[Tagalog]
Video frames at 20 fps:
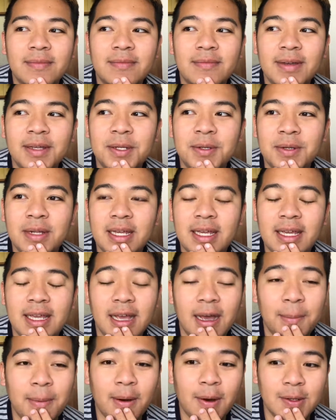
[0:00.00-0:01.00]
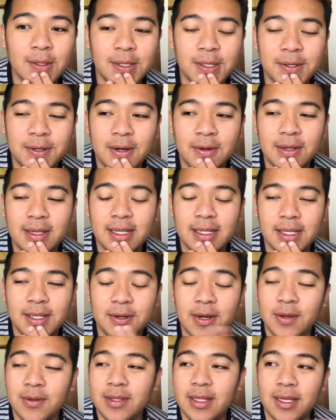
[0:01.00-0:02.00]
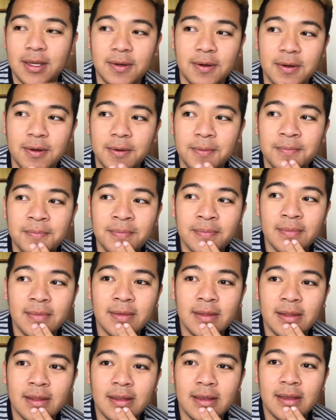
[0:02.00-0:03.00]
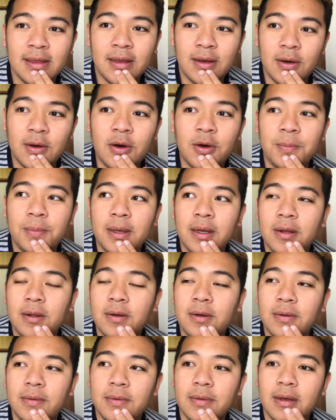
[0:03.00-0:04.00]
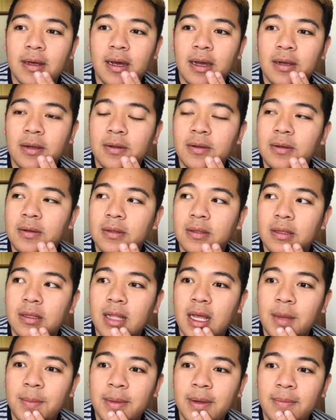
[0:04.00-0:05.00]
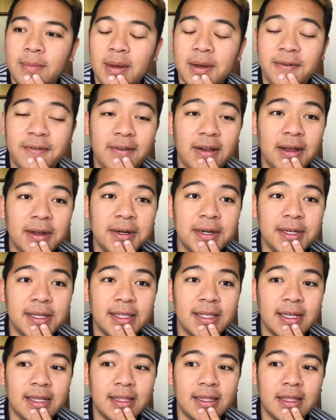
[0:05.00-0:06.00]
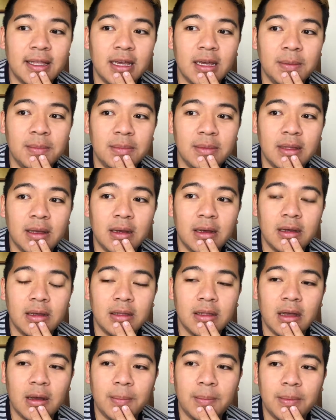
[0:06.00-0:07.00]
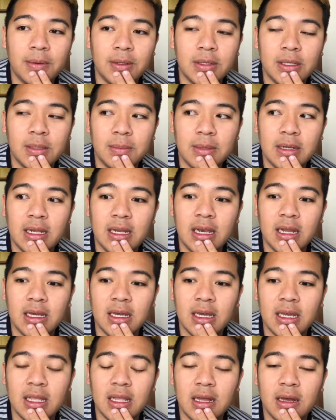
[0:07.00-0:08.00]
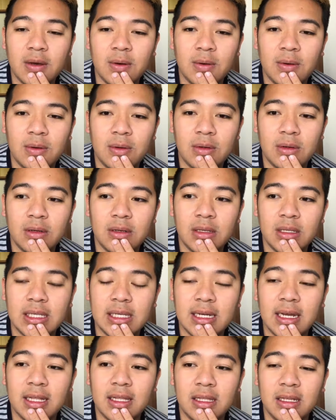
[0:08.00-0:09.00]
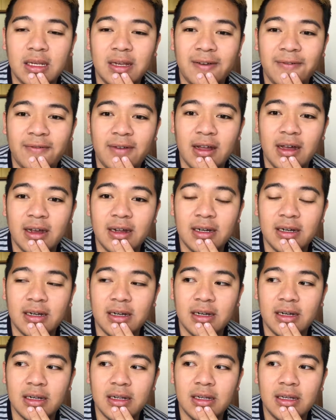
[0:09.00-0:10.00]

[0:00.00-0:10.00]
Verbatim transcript: medyo nahihiya pa ako sa surround, surrounding ko. Oh, pero ano, daming mga vloggers that time ta- tapos may nakita akong sikat din na vlogger